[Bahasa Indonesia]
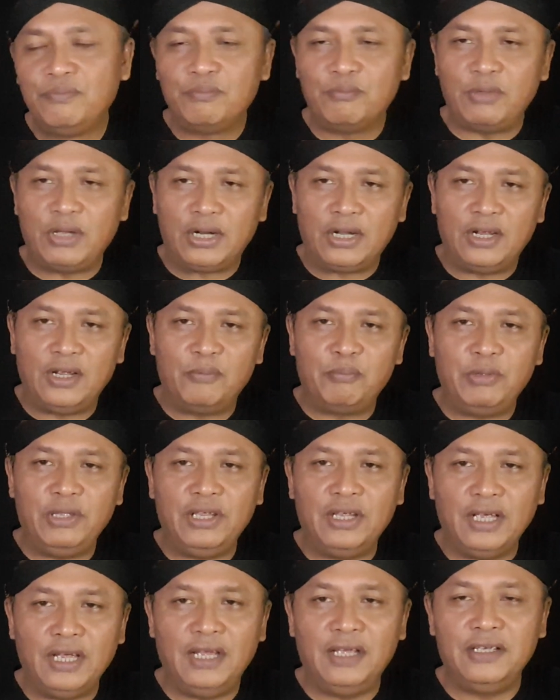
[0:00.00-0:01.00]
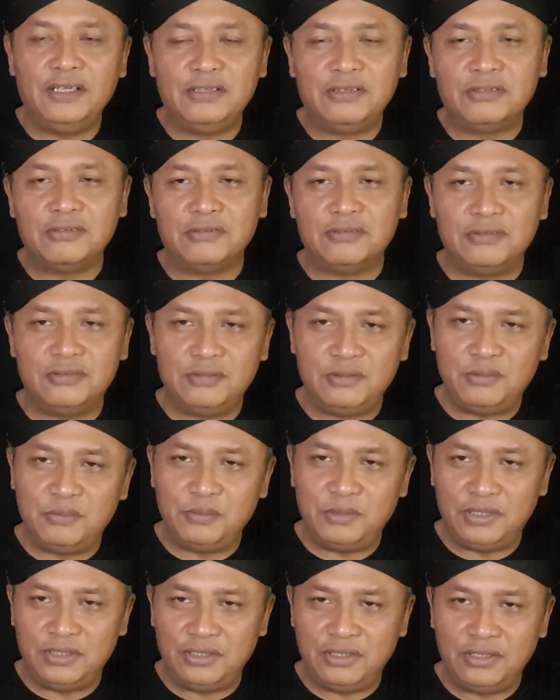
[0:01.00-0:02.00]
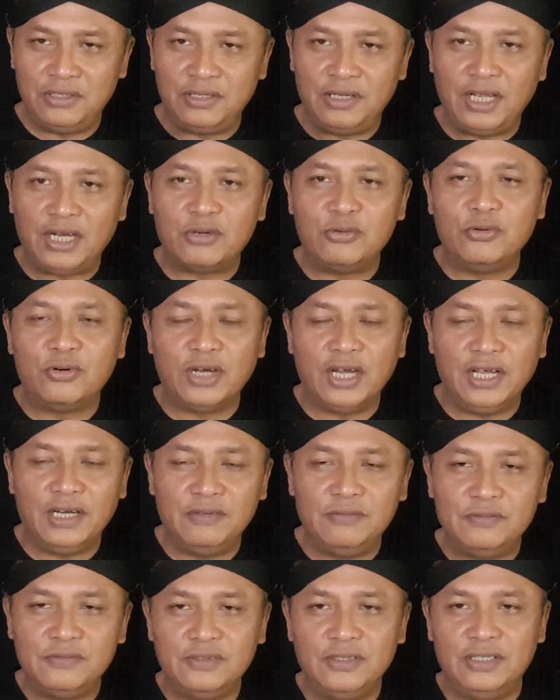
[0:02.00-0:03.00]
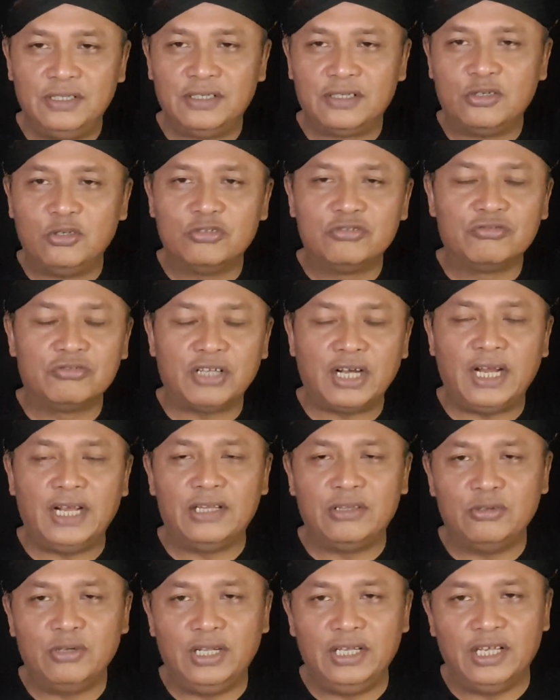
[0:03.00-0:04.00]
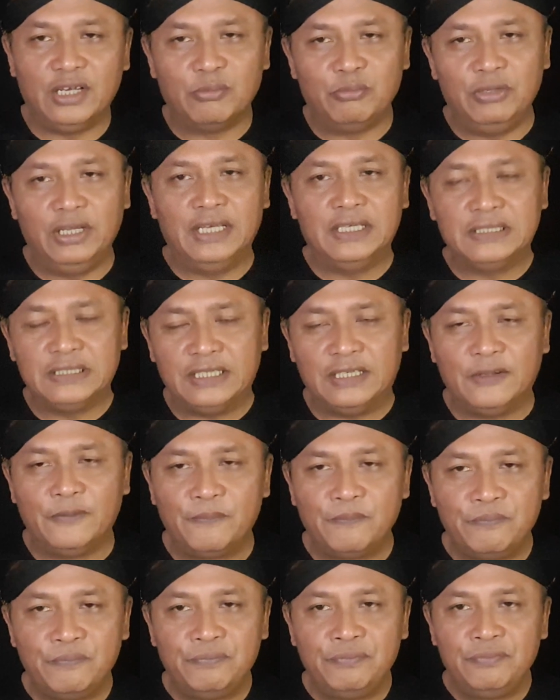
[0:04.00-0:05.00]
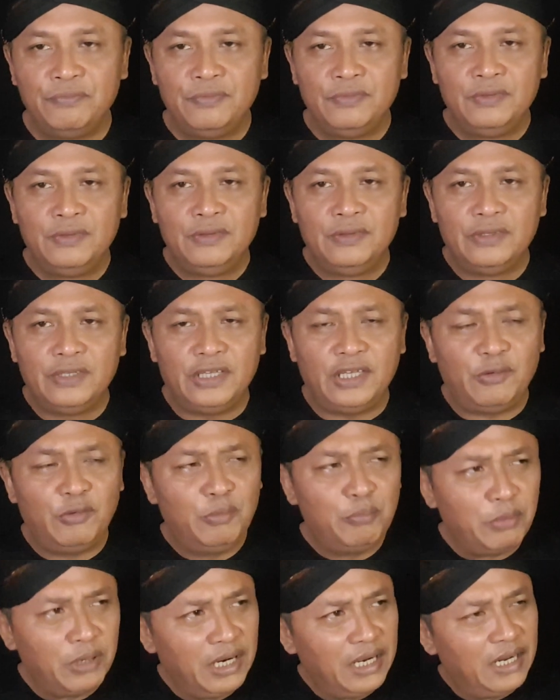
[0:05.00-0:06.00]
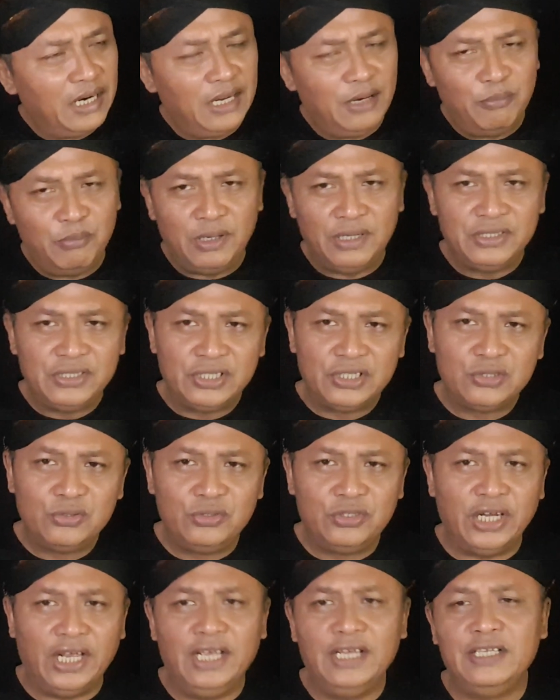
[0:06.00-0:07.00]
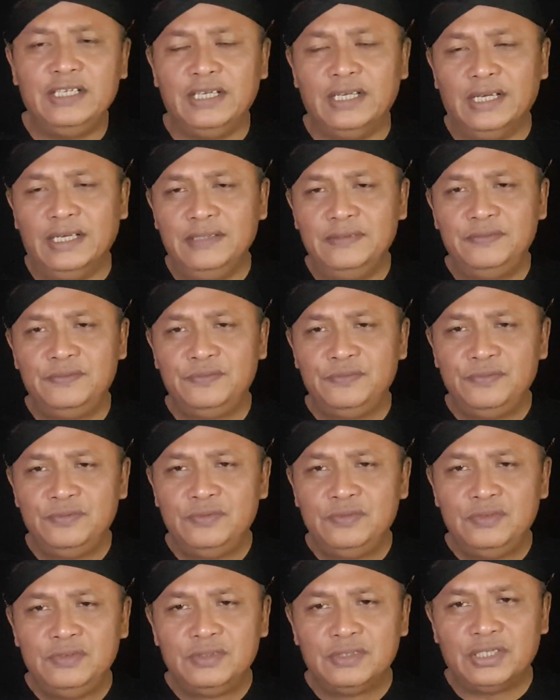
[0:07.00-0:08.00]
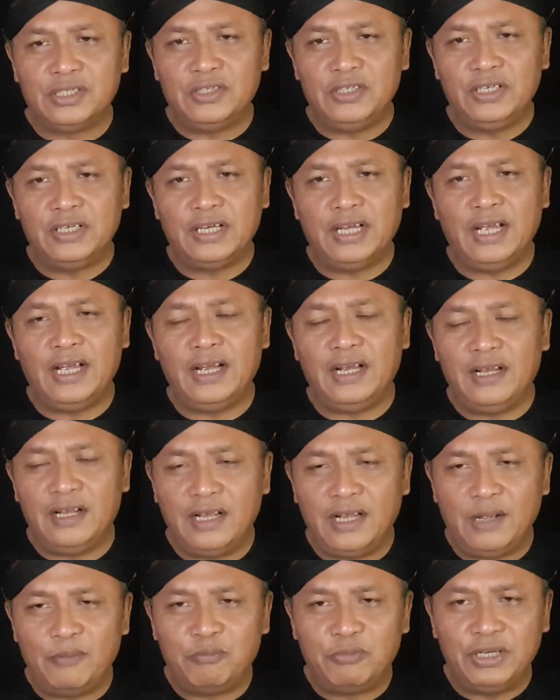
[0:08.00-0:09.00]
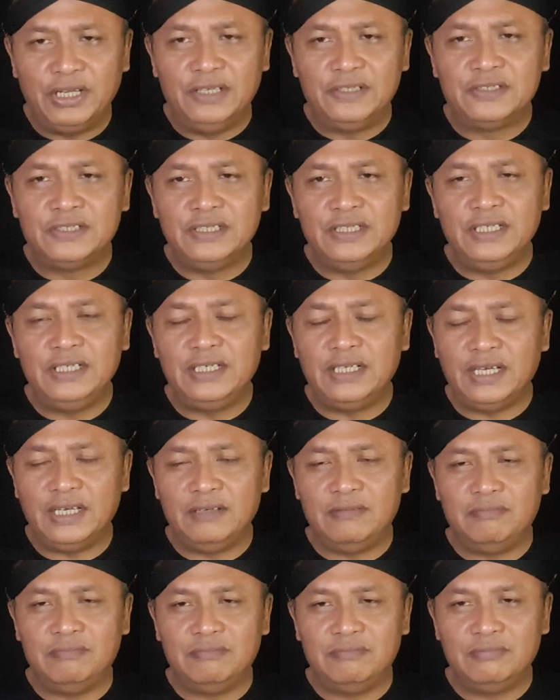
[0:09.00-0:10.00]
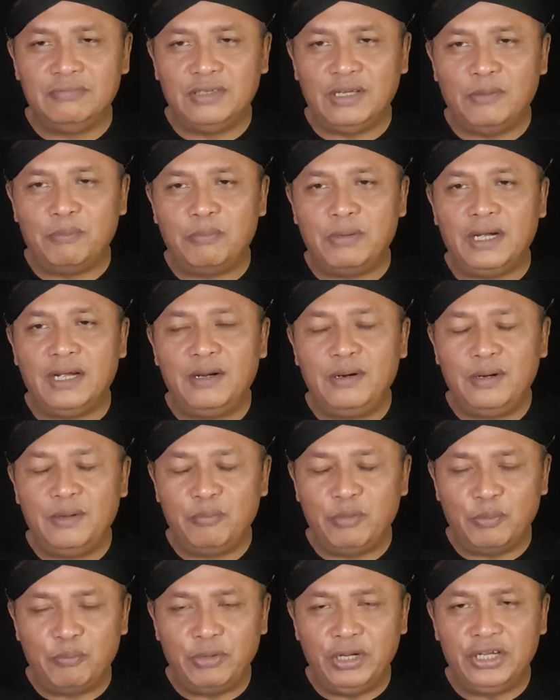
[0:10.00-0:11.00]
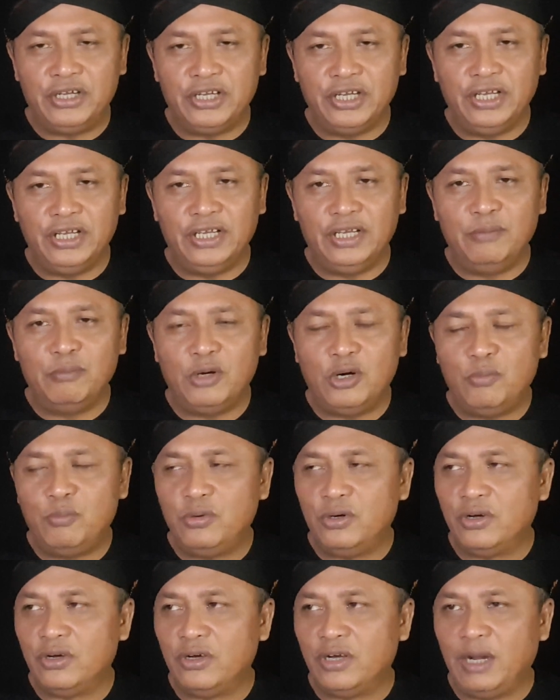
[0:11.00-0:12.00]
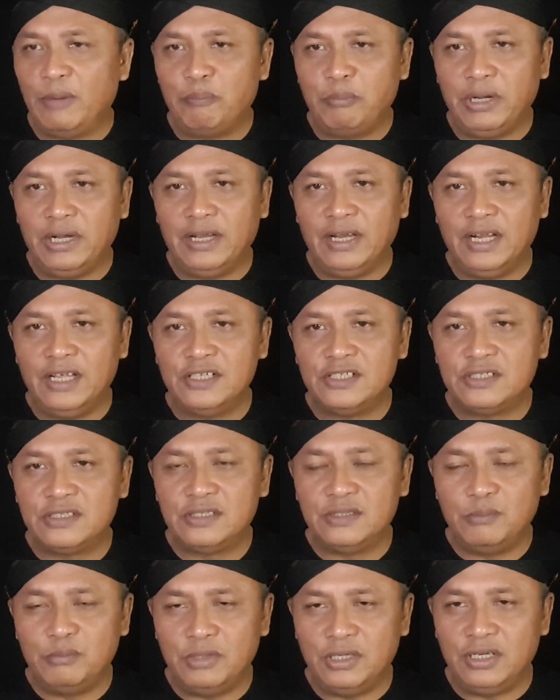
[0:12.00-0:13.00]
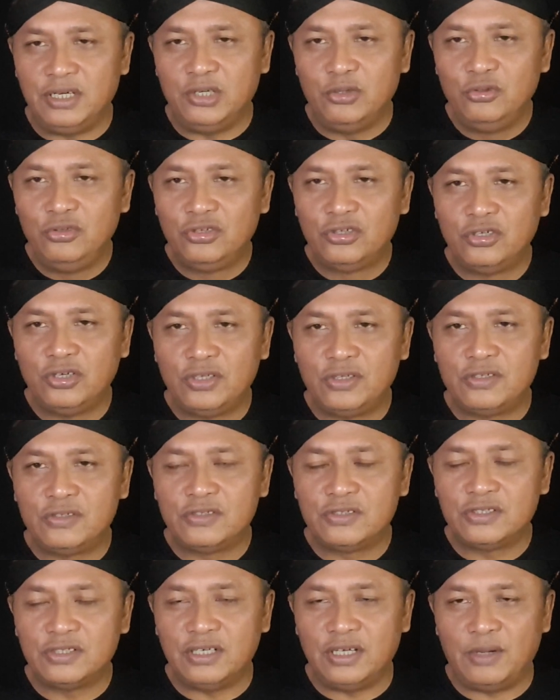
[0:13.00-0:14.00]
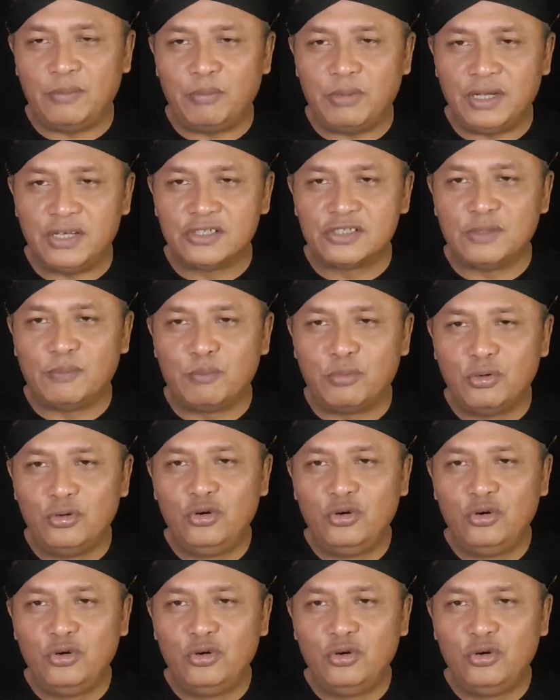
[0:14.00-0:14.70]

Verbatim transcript: para pihak itu melakukan e, kontra itu hal yang biasa tetapi pengalaman sesudahnya ketika Abdesi dan apa PPDI maupun Apetnas menuntut apa 10%